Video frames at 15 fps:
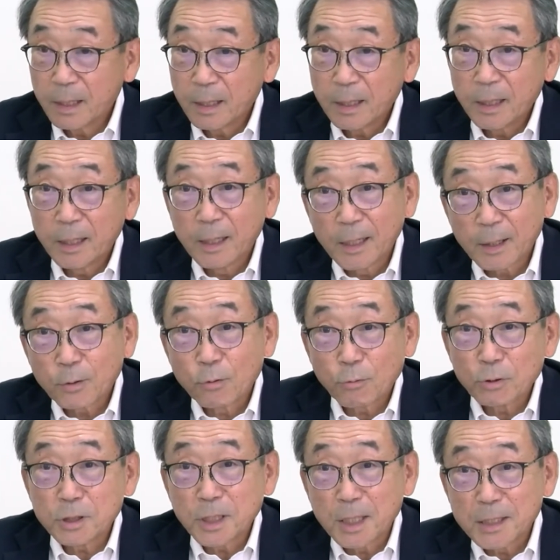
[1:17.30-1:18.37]
えー、高校
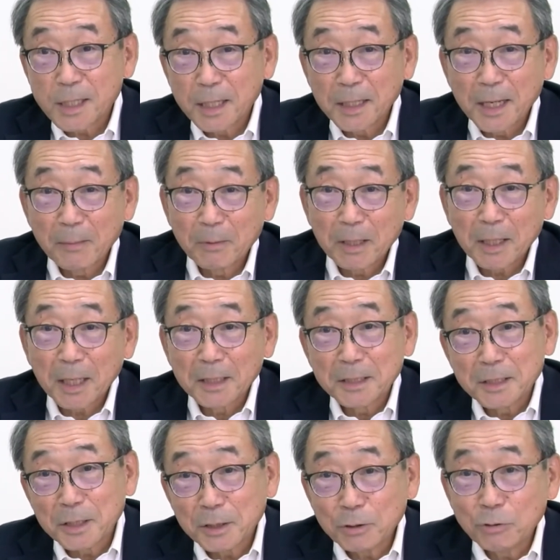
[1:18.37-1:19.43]
1年生でアメリカに
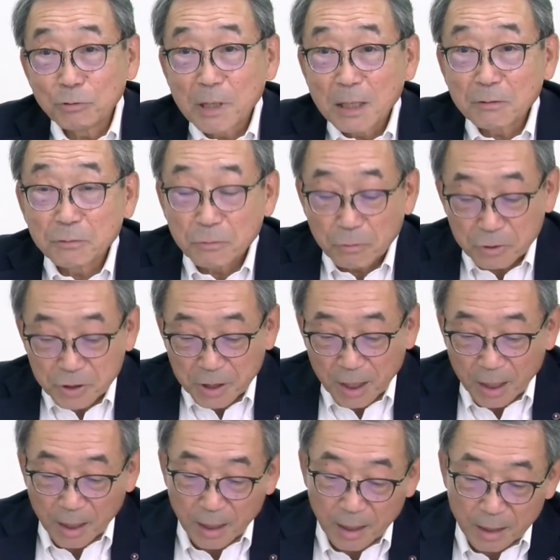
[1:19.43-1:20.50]
留学をしたん
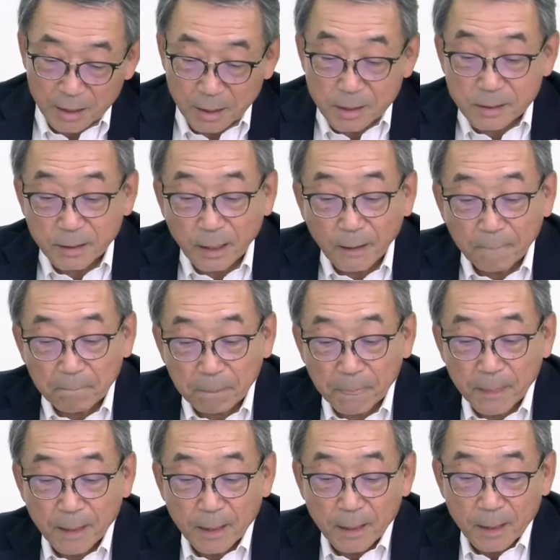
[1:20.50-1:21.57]
です
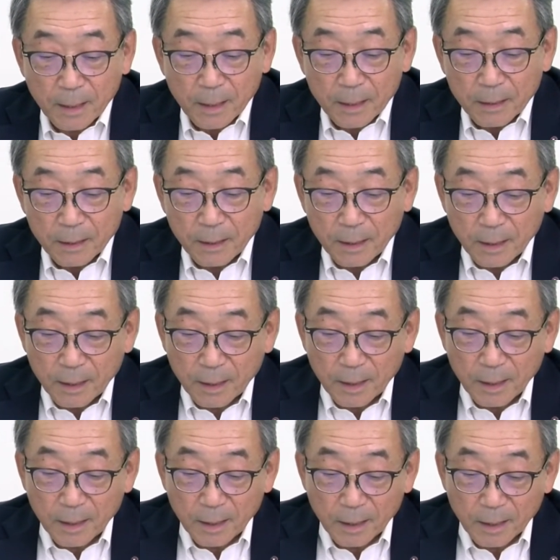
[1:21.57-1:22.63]
ね。
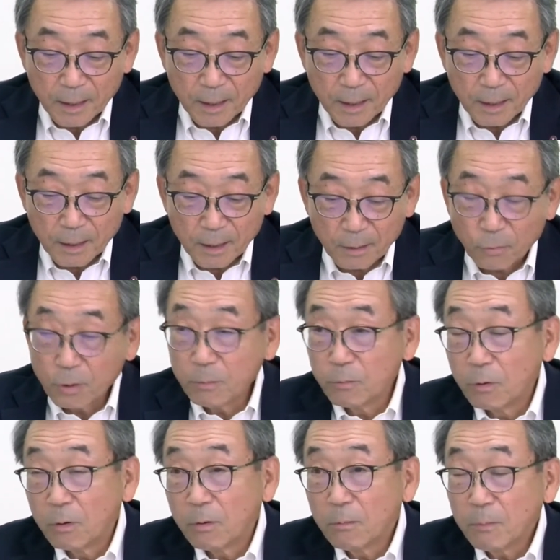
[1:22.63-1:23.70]
でこれ
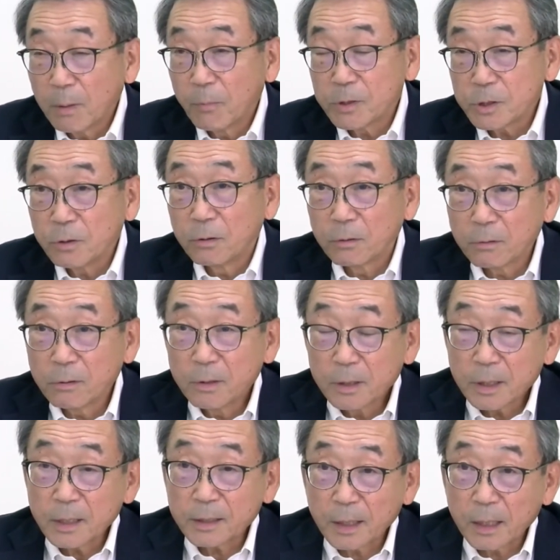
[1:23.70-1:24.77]
も、まあ、もちろん
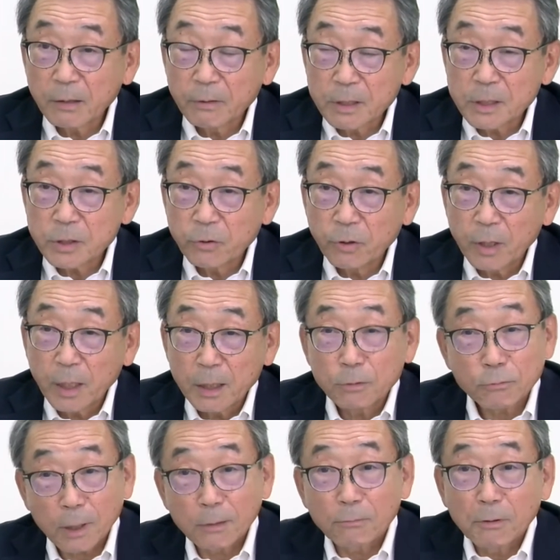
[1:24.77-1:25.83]
きっかけは父親が行
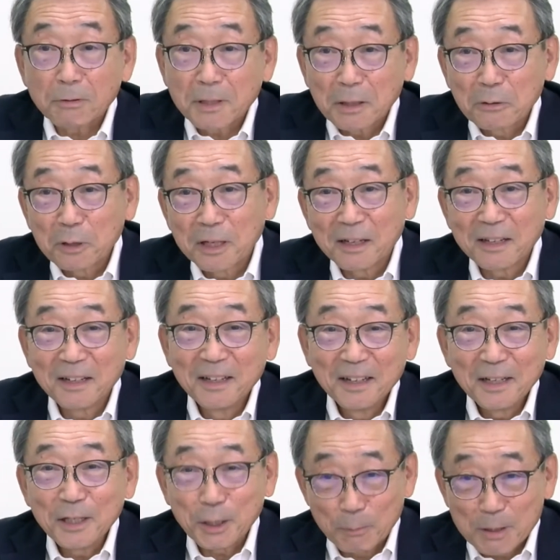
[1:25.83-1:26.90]
くかと言ったので
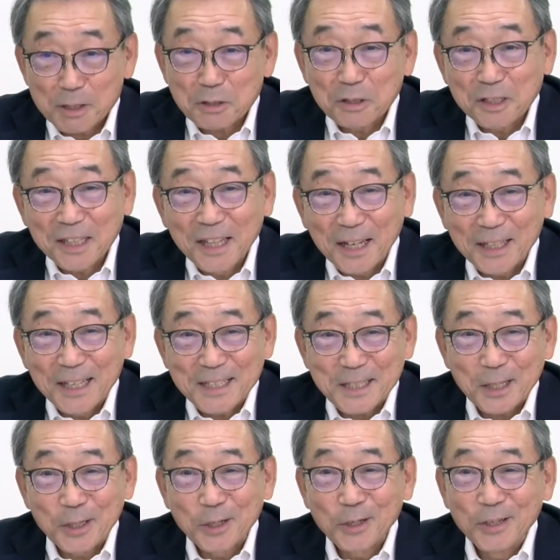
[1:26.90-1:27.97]
行きますと言っただけです
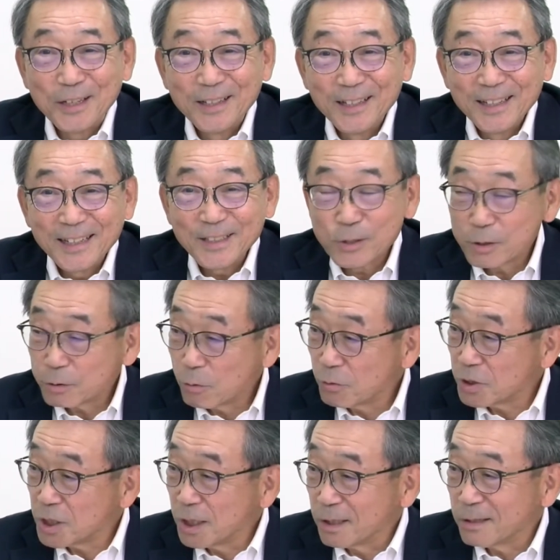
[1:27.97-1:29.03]
けど非常に好
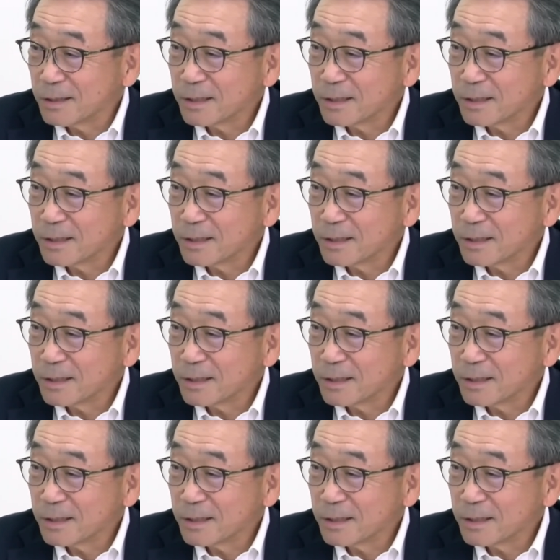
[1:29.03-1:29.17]
奇心